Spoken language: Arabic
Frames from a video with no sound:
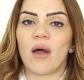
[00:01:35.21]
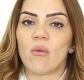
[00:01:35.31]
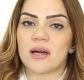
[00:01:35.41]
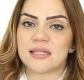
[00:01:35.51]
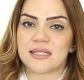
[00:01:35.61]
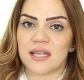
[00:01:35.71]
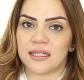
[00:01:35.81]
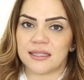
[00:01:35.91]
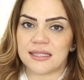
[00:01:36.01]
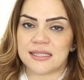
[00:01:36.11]
أو
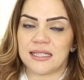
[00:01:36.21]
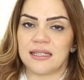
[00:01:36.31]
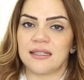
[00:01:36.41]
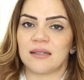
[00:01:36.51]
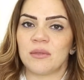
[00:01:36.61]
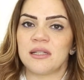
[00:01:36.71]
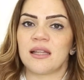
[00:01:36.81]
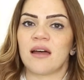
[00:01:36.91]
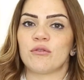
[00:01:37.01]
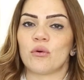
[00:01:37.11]
أخصائي تغذية
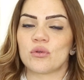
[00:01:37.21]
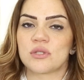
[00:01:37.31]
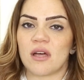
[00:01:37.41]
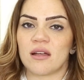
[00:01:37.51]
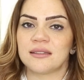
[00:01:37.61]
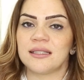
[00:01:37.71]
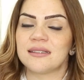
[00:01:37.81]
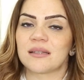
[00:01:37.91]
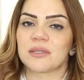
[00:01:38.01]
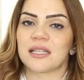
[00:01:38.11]
ليعملنا فحوصات
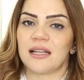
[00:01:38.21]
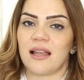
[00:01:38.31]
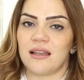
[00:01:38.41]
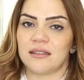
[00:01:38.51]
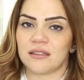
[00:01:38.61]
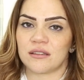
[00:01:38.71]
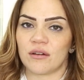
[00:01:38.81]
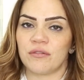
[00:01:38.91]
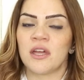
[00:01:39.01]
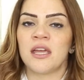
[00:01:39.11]
نقدر من خلالها
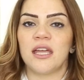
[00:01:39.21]
نعرف